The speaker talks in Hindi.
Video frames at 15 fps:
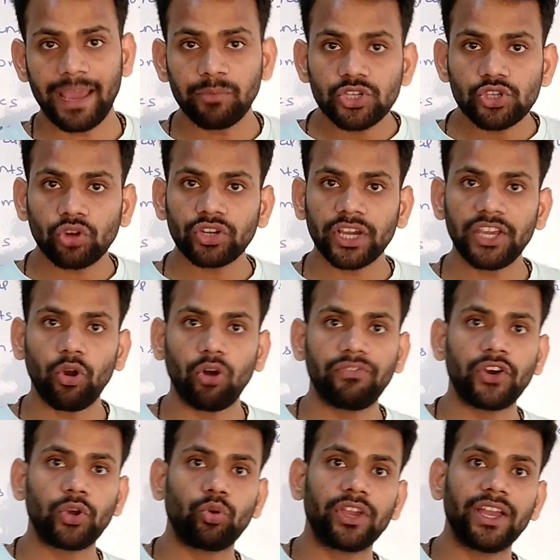अमेजोन का ये
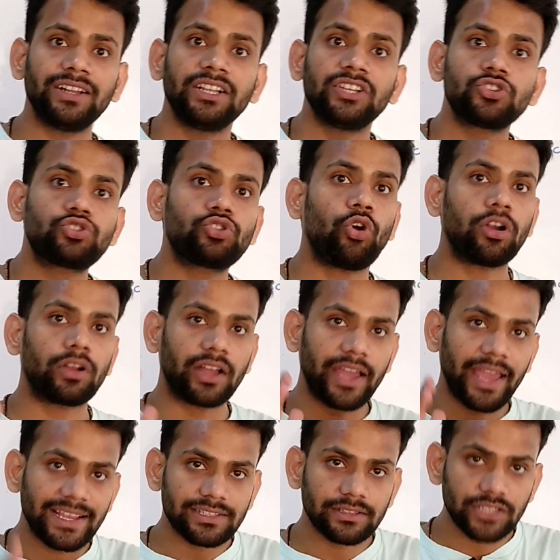ऑफर हो गया
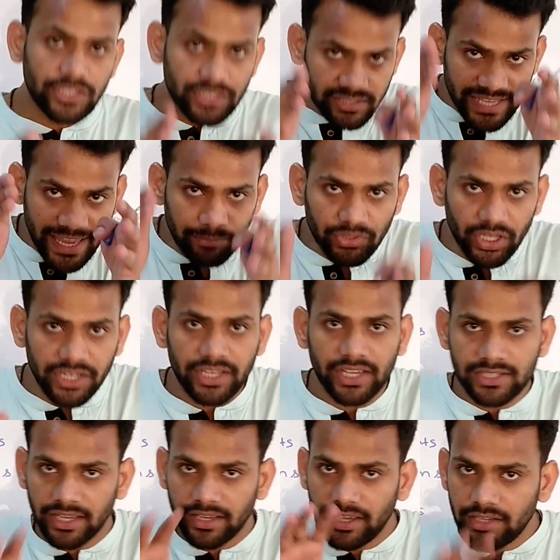स्ट्रांग सेम तरीके
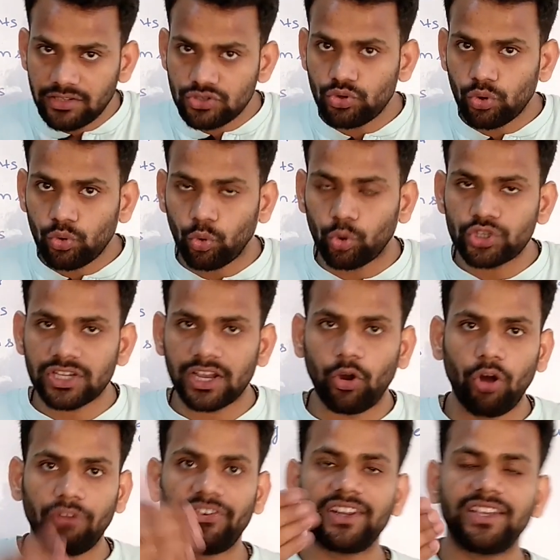से इस जो कोर्स का
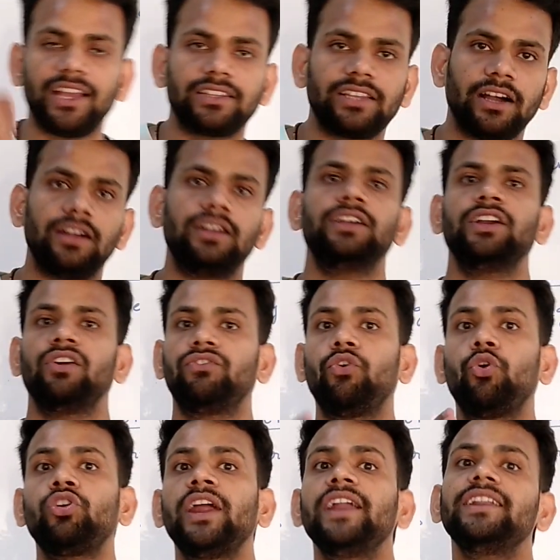ऑफर क्या था
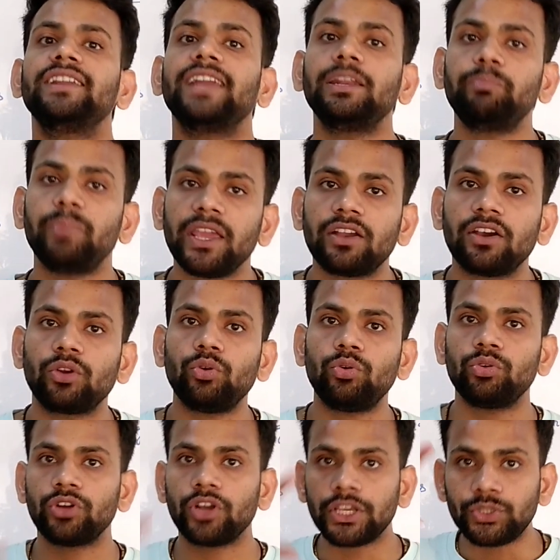499 पे करो
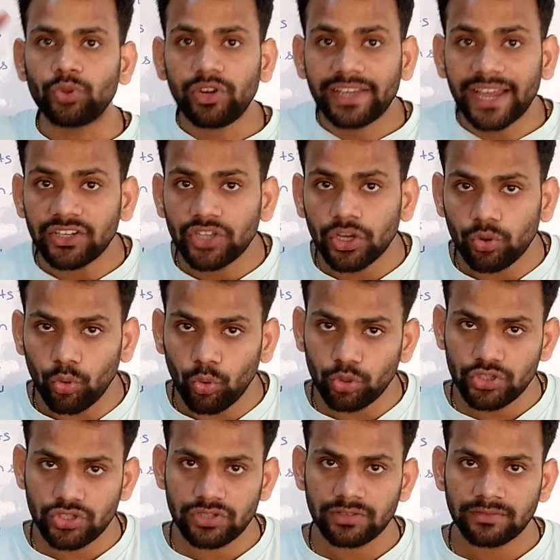यू विल गेट द
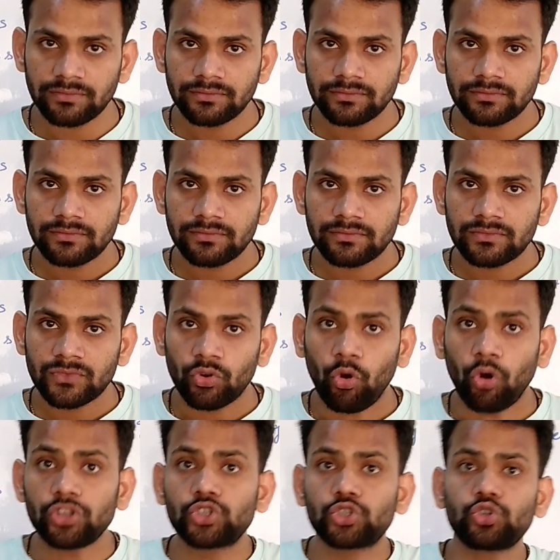कोर्स और
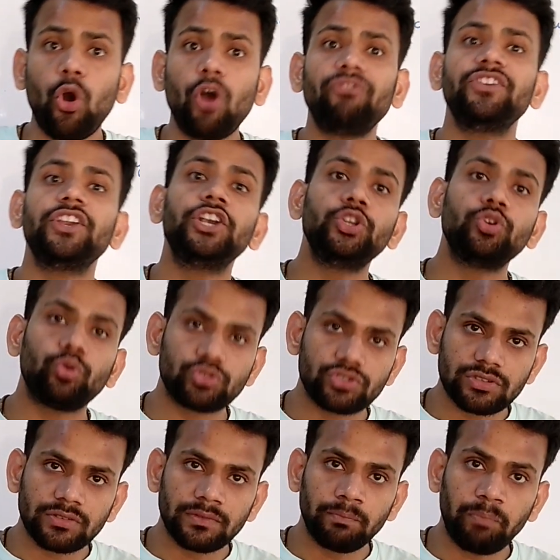100 वीडियोस
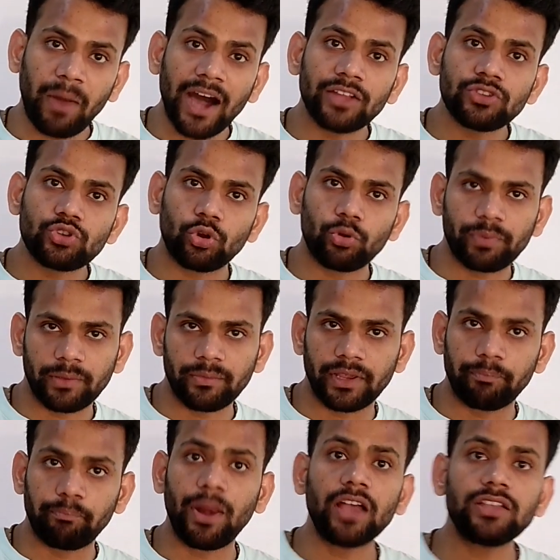500 रुपए में
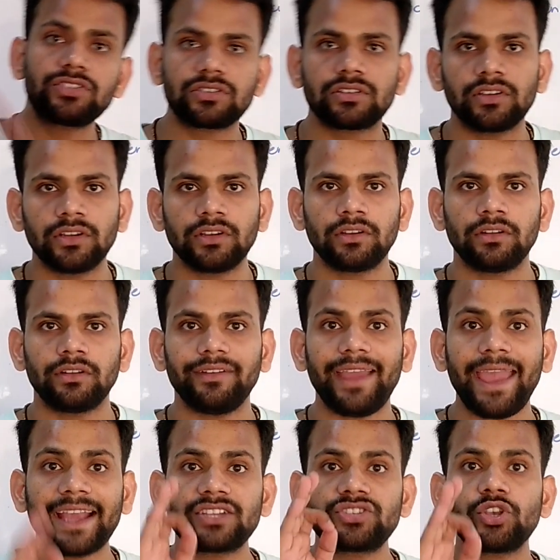प्लस
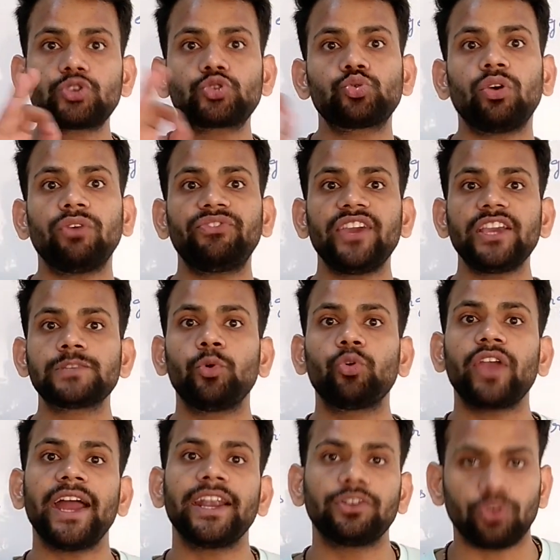एक्सेस टू अ फेसबुक
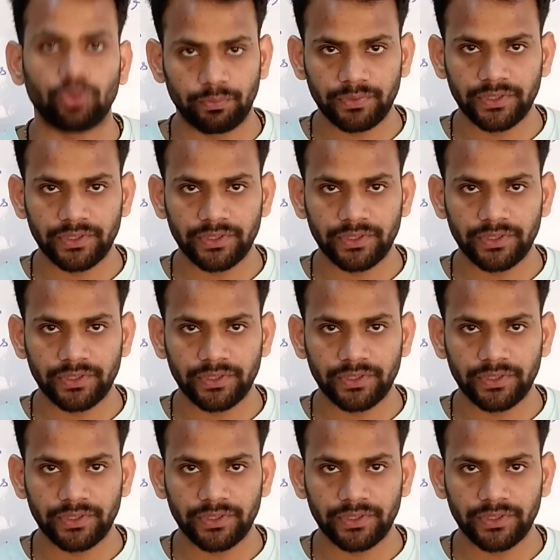एड ग्रुप